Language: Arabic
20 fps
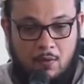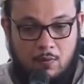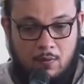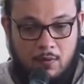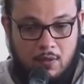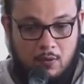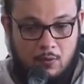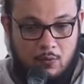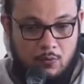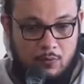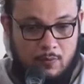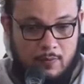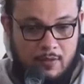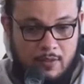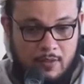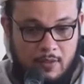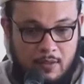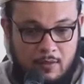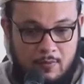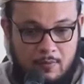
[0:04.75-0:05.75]
ونعوذ
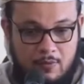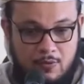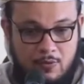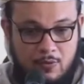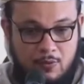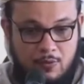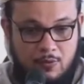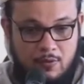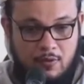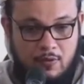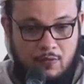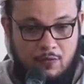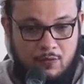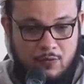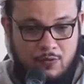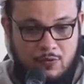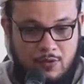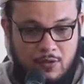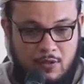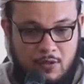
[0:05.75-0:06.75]
بالله من شرور
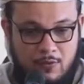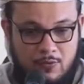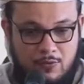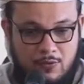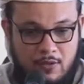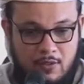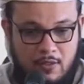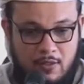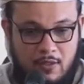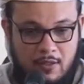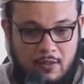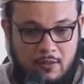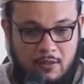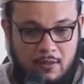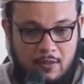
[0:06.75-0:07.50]
أنفسنا وسيئات